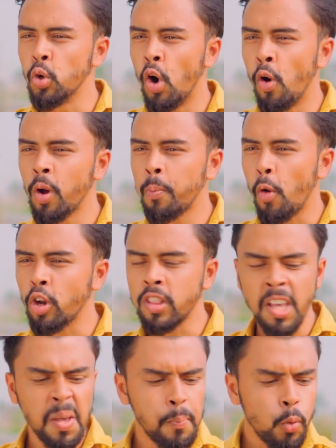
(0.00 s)
শুরু হওয়ার পর
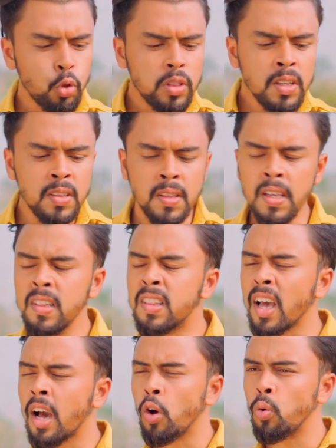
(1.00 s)
থেকে প্রতিদিন
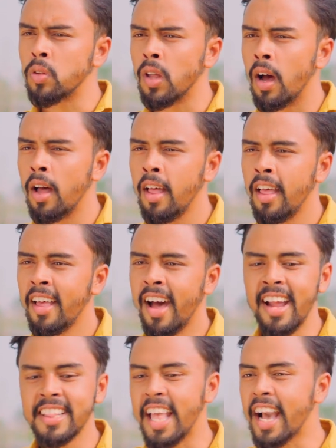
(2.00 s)
দেখা করতাম
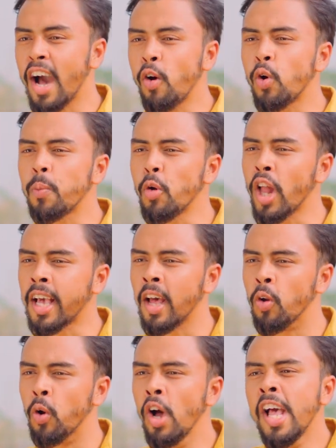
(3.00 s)
আর দেখা করব না
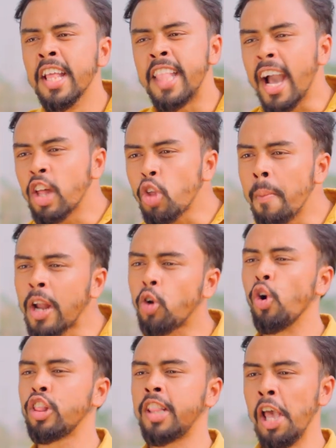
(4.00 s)
কেন দেখা তো আমার
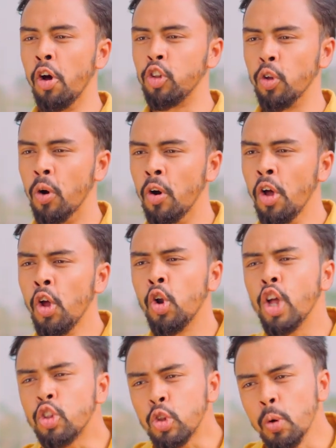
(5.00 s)
করতেই হতো
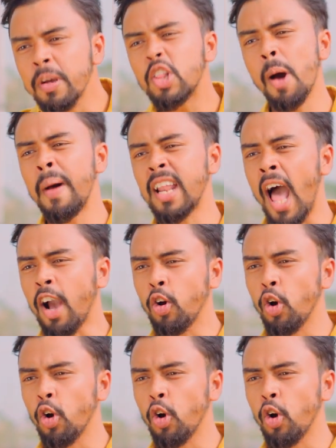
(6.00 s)
নয়তো তুমি তো আমার রাগ